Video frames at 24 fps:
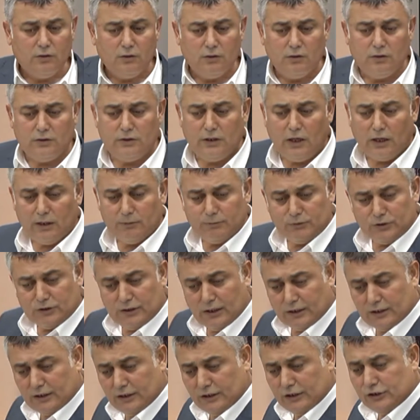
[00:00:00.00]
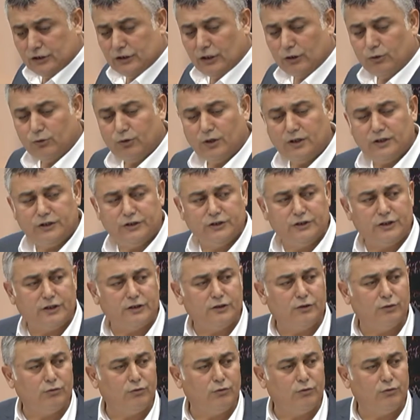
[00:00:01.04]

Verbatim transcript: E, yanımızdaki ilçe yöneticilerine